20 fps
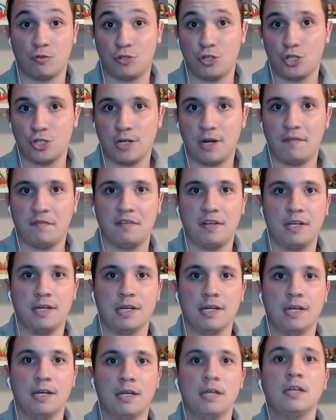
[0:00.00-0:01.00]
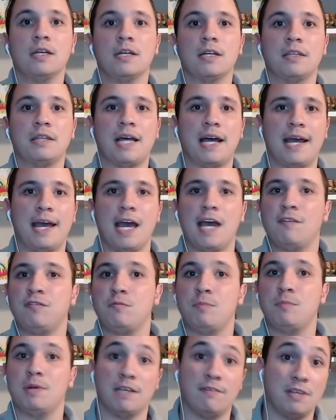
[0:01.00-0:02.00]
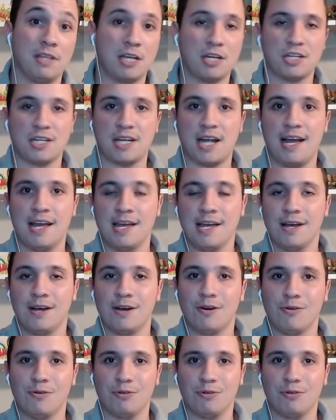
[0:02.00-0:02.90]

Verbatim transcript: inscrever na FBTV, deixar o